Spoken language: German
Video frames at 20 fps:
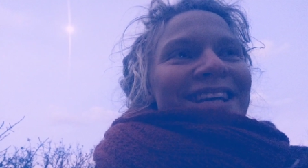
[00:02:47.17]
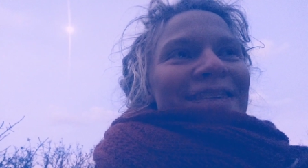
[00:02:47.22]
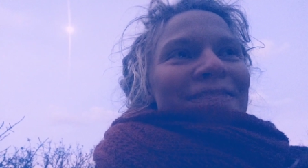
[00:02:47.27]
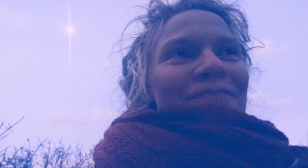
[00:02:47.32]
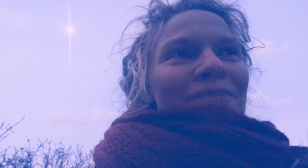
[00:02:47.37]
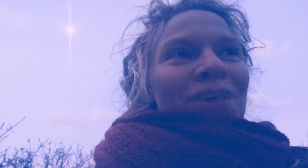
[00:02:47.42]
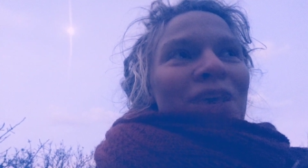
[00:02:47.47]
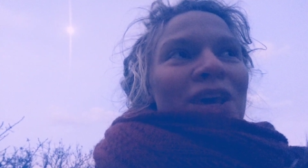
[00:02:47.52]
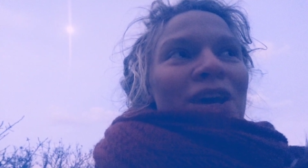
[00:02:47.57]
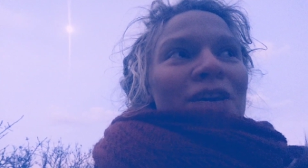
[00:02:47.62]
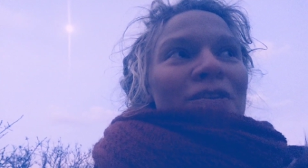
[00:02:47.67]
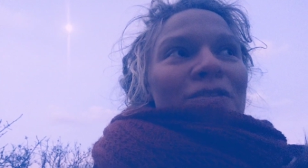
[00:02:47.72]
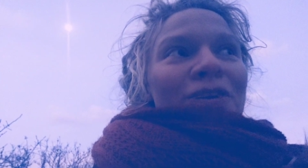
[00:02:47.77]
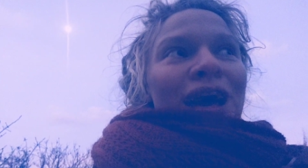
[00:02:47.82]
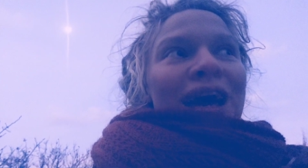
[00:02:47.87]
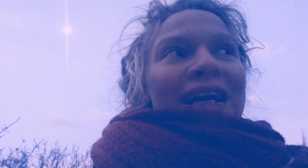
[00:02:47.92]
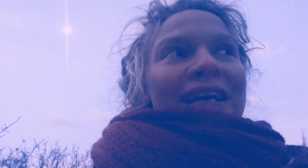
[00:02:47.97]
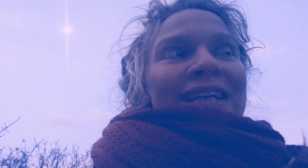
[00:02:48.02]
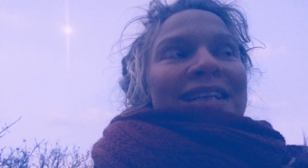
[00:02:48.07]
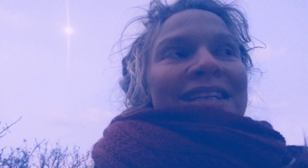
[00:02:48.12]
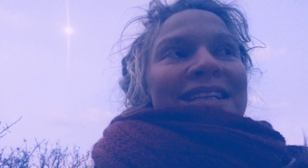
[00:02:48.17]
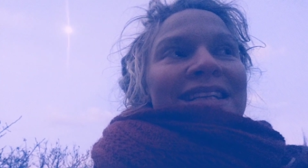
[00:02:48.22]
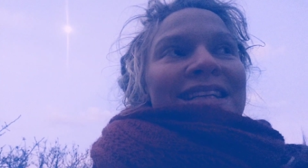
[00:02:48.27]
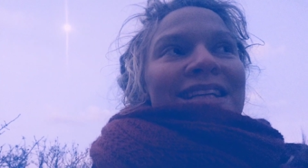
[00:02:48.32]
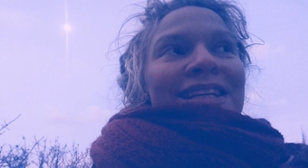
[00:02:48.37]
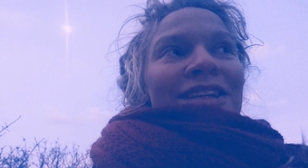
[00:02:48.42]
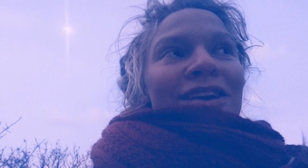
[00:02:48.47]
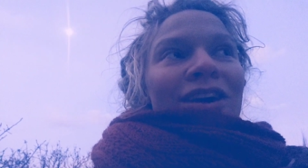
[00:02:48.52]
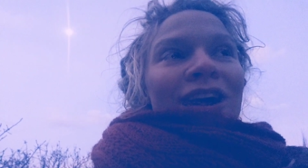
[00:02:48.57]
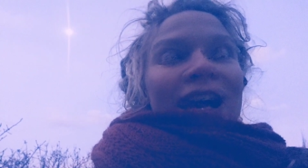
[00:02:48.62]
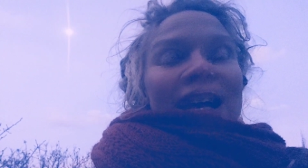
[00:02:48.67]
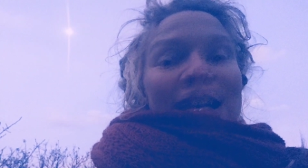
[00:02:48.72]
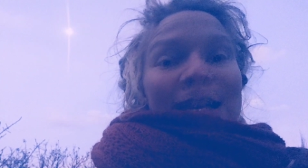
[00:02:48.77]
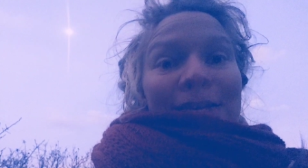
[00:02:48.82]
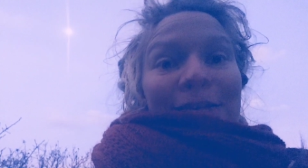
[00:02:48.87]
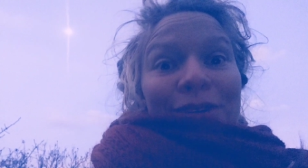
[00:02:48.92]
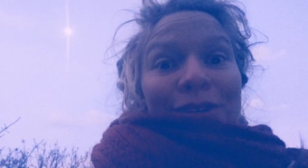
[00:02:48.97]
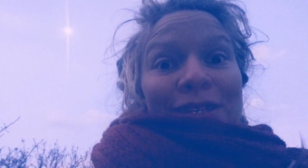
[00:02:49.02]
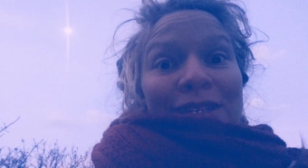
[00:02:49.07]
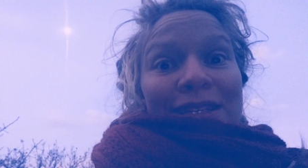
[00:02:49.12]
ähm, für alle, die noch gar
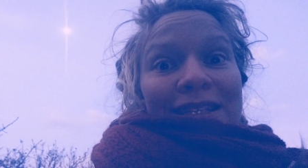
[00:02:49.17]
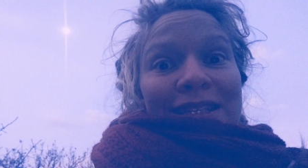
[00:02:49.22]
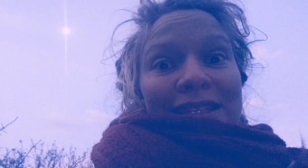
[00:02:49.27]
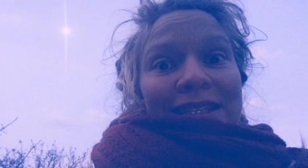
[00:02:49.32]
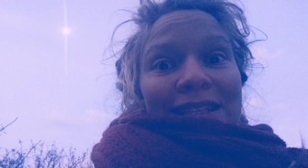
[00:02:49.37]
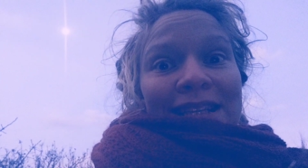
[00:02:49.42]
nicht wussten,